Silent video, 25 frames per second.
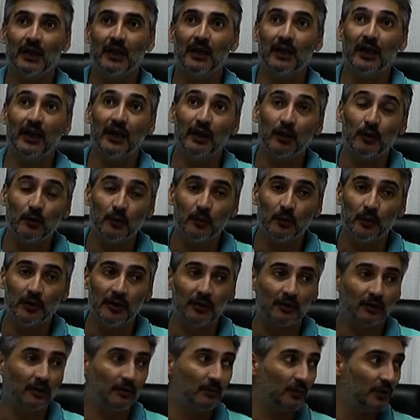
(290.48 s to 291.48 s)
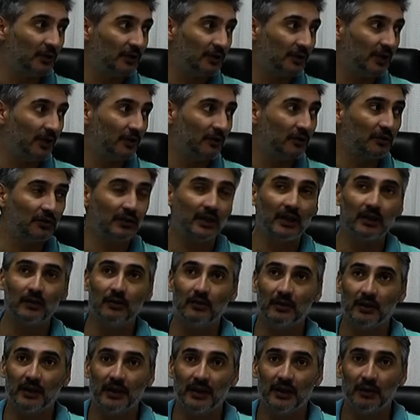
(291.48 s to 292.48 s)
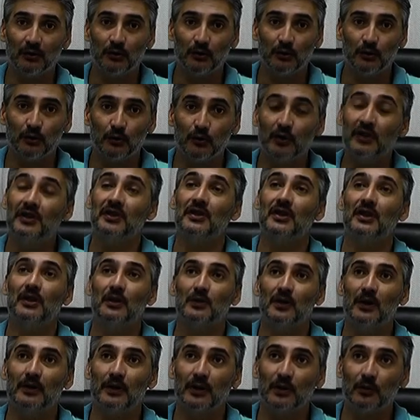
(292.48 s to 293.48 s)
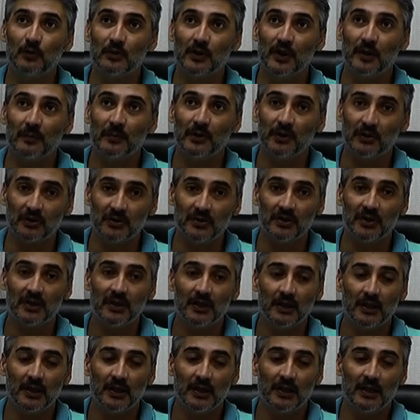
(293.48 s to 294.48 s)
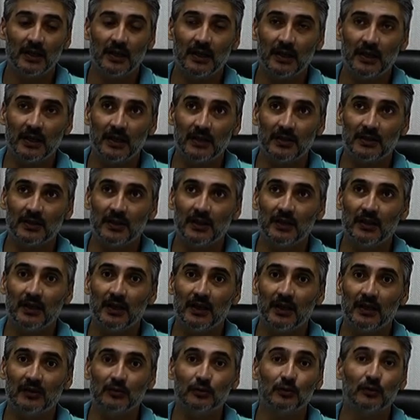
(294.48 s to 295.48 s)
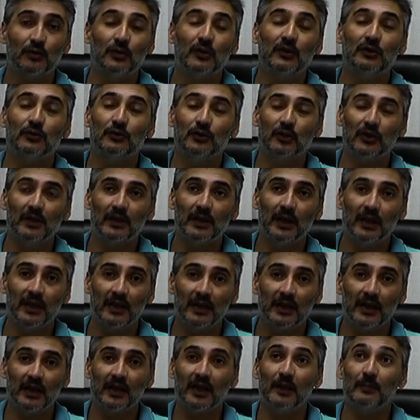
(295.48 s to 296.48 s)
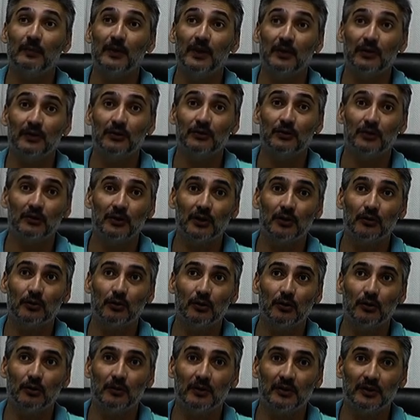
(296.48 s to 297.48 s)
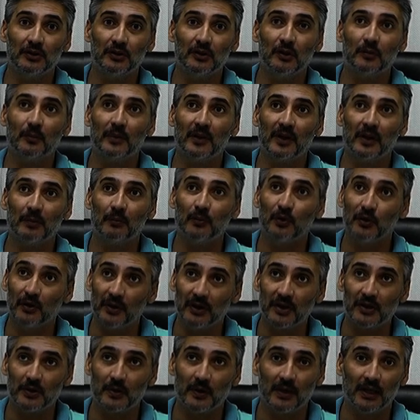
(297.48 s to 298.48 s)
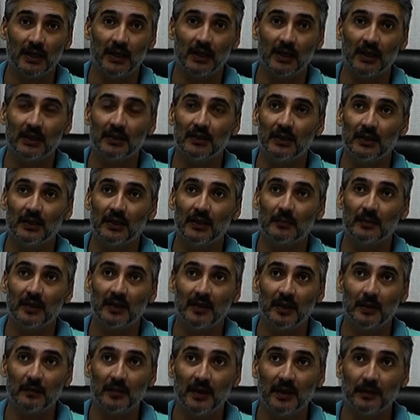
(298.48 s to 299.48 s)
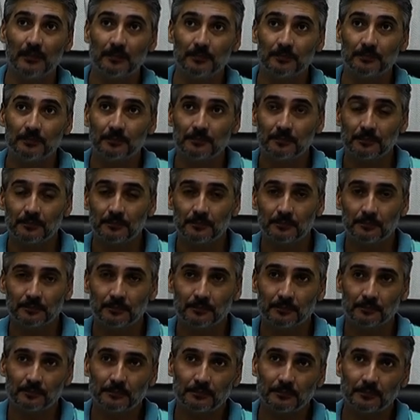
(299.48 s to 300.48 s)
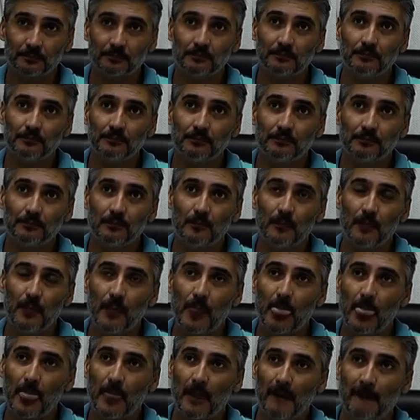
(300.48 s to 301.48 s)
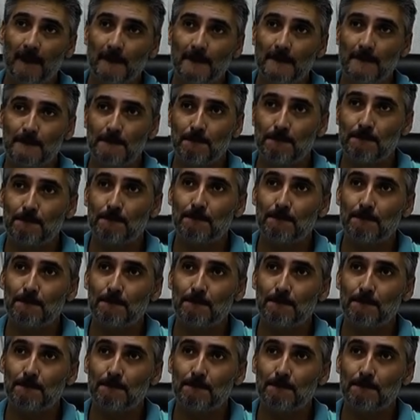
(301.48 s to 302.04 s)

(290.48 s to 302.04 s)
que es lo bueno, como decía Gonzalo, que esto no existe una vacuna, pero sí existe la solidaridad y la prevención de todos los vecinos para poder llevar adelante esta pandemia. Diego, eh, digo, las dependencias